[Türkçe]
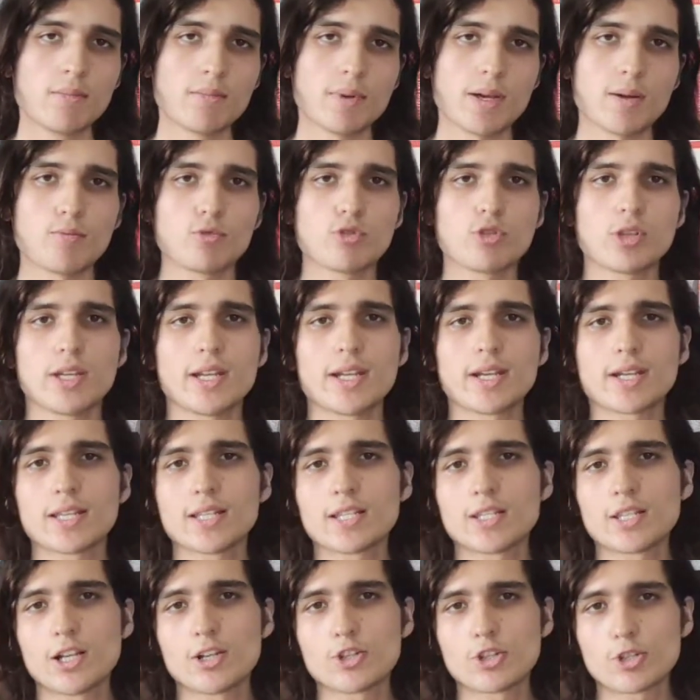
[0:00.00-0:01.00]
Ben bunlarla
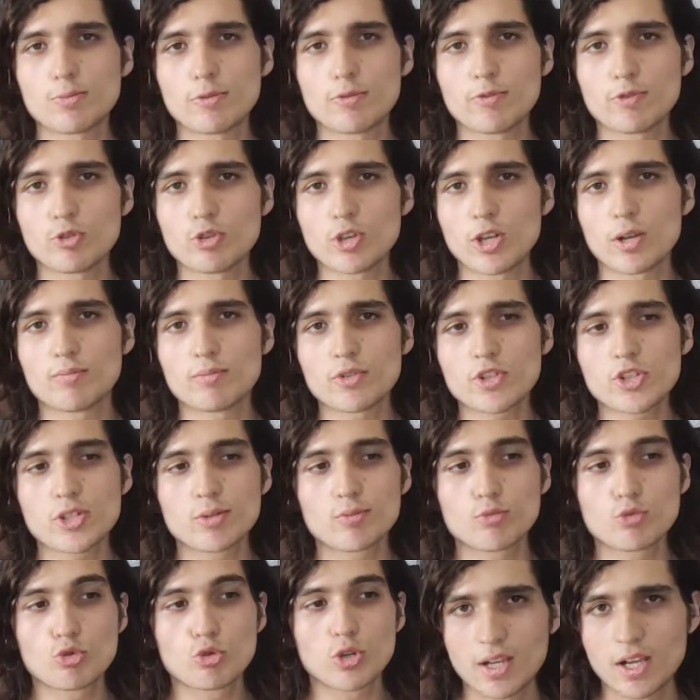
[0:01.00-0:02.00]
alakalı daha önce bir video
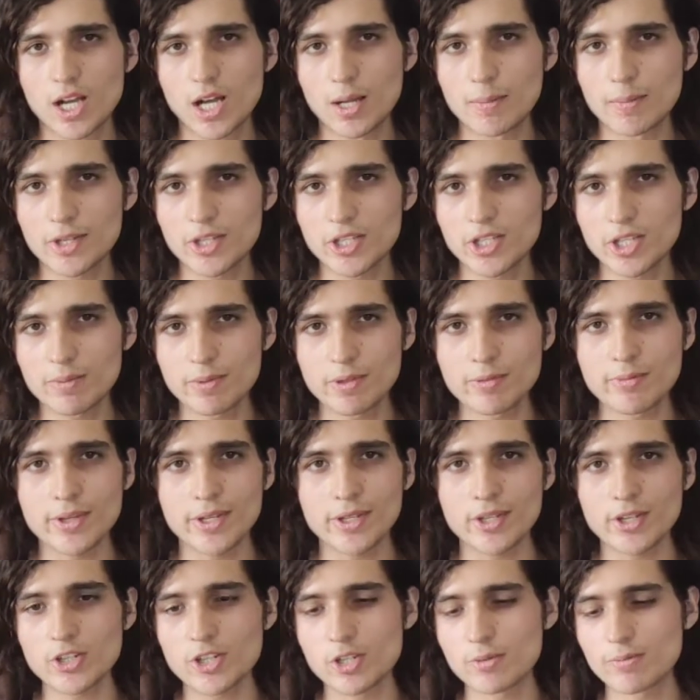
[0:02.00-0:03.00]
yapmıştım ama yine
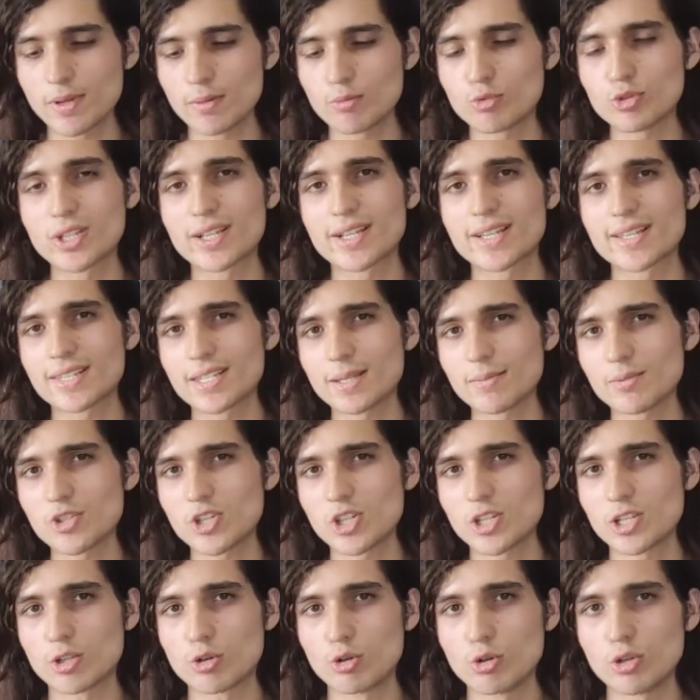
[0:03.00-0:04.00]
bilmeyenler için ben burada kısa bir
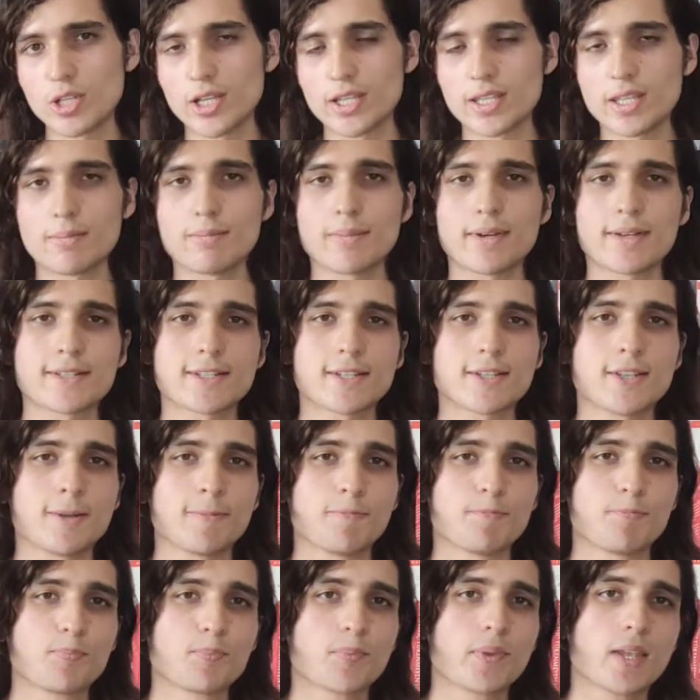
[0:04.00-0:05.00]
şekilde olaydan
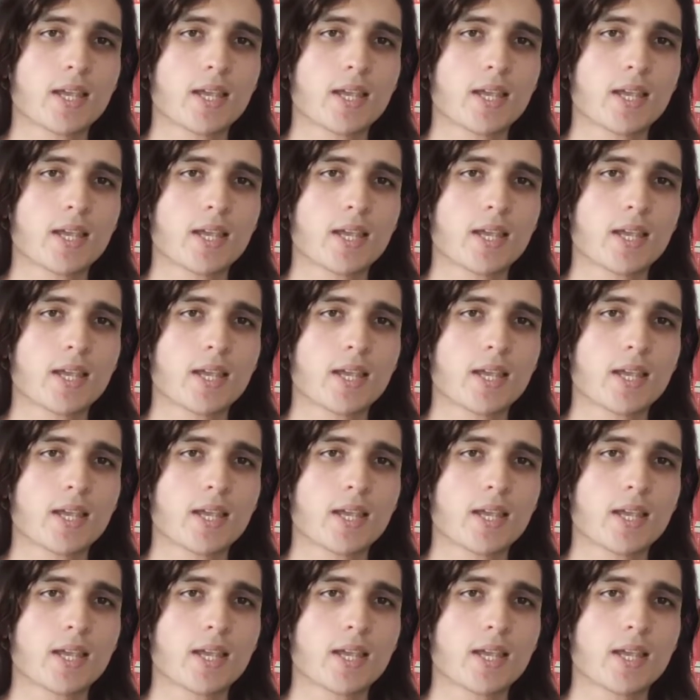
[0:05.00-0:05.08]
bahsedeyim.